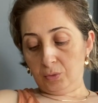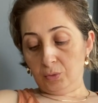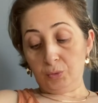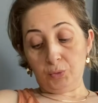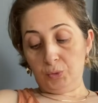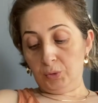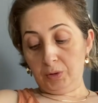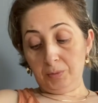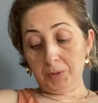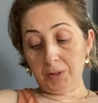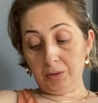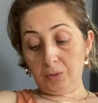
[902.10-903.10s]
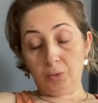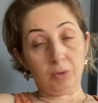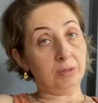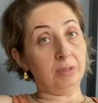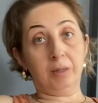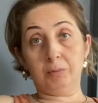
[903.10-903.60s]
uyuyor ama
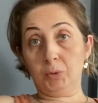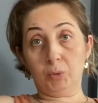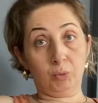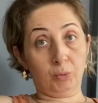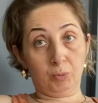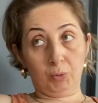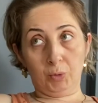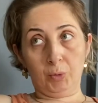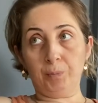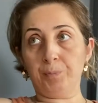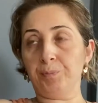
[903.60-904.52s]
öyle tam da uyumuyor.